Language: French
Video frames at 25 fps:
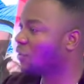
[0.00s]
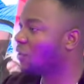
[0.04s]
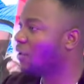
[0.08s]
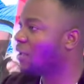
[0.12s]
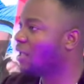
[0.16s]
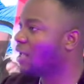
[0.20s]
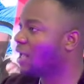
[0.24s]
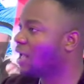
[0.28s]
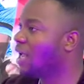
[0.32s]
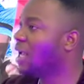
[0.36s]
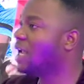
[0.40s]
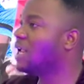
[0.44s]

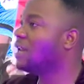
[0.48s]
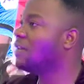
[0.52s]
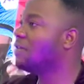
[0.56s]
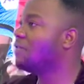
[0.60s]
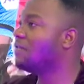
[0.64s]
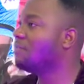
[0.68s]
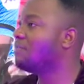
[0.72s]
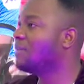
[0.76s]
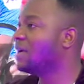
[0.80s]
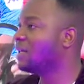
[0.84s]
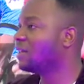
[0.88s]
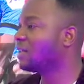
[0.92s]
eh et,
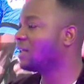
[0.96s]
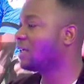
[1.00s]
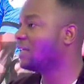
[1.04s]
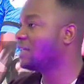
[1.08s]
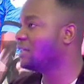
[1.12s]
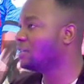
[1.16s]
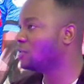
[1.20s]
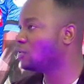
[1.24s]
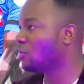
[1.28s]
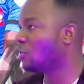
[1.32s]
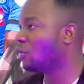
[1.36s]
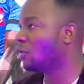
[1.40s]
il
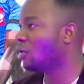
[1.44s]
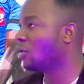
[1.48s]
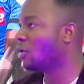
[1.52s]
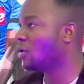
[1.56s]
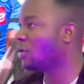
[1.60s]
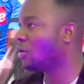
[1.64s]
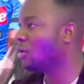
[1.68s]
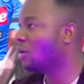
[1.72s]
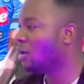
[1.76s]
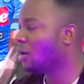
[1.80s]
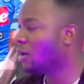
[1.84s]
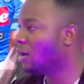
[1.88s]
maîtrise euh,